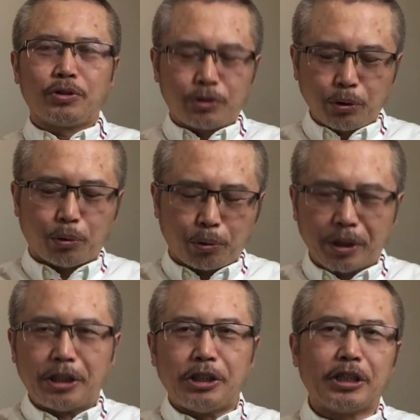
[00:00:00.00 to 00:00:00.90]
就会
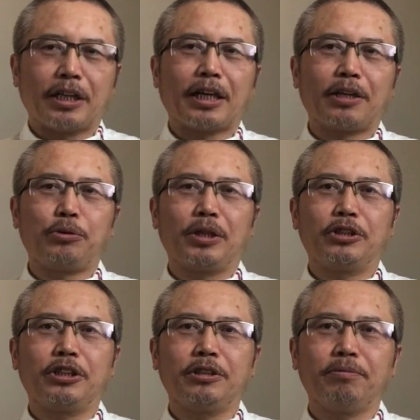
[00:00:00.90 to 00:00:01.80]
影响他的选
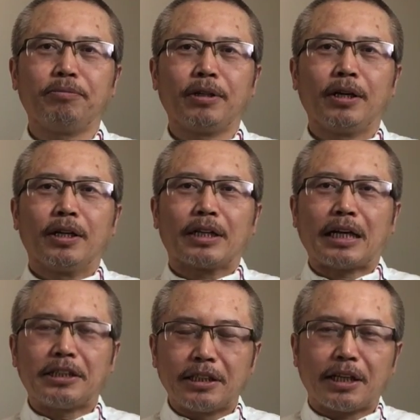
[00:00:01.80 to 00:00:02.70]
情。他
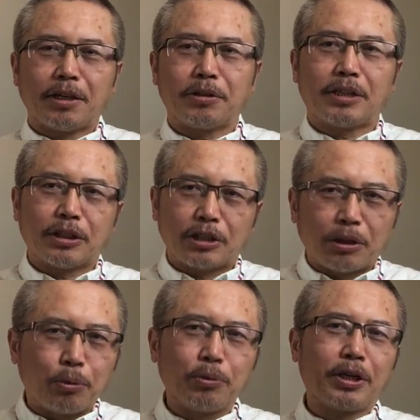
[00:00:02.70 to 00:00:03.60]
现在要想
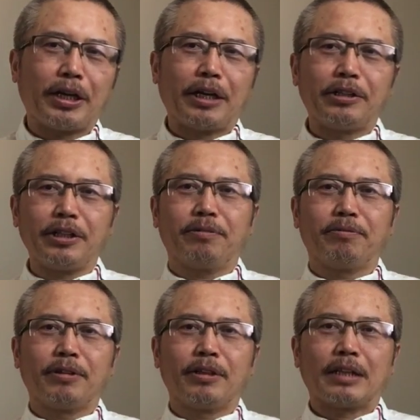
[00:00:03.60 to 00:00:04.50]
成功的连任，
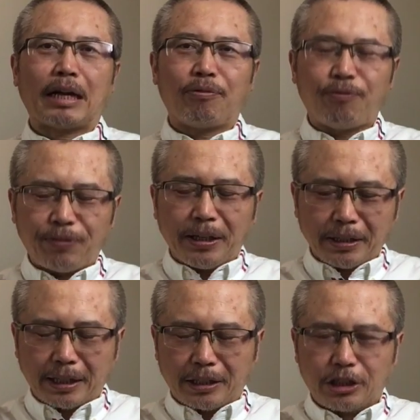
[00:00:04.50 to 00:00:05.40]
那非
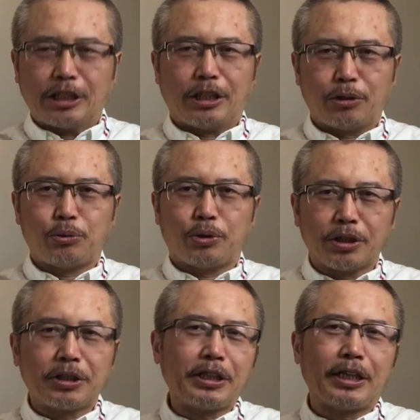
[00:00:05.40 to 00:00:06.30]
得解决
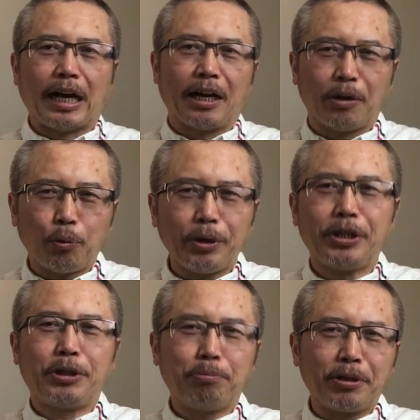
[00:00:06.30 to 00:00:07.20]
这两个问
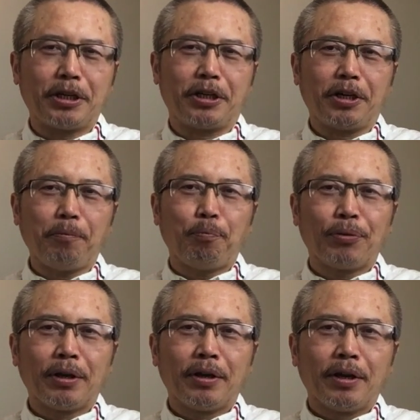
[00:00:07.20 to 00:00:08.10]
题不可。
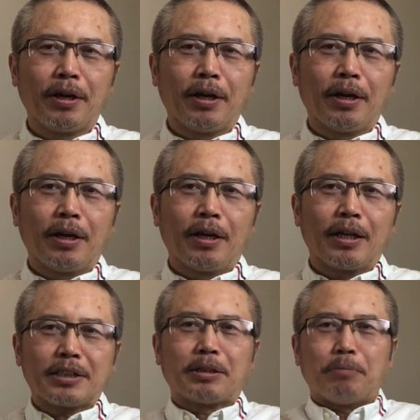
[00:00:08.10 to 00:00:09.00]

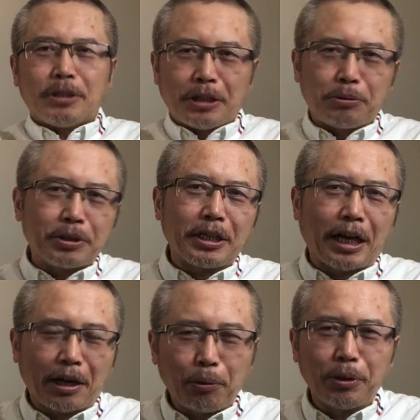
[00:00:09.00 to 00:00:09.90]
那怎么解决这
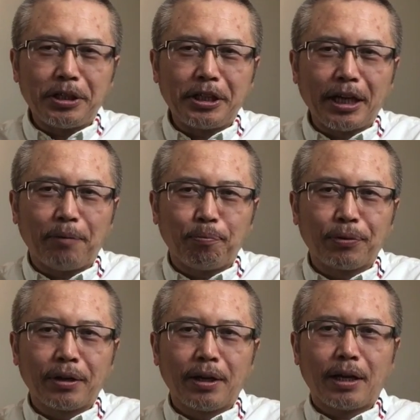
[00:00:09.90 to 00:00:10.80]
两个问题呢？
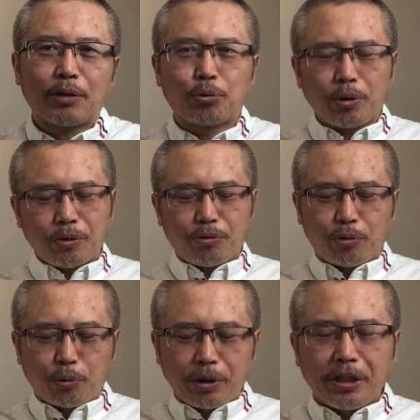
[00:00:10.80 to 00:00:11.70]
啊，对
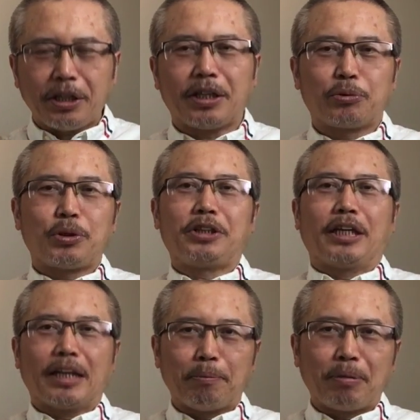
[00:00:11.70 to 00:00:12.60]
付瘟疫的最
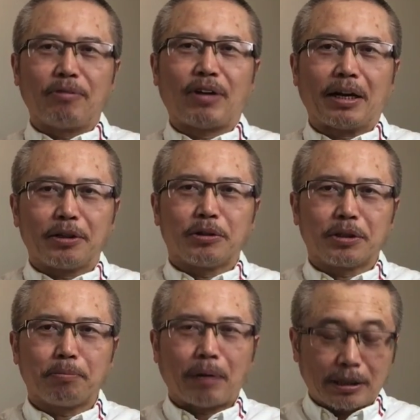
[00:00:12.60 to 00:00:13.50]
简单办法，那就
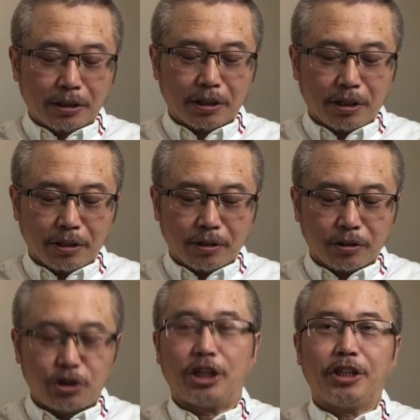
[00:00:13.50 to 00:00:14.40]
是把这个解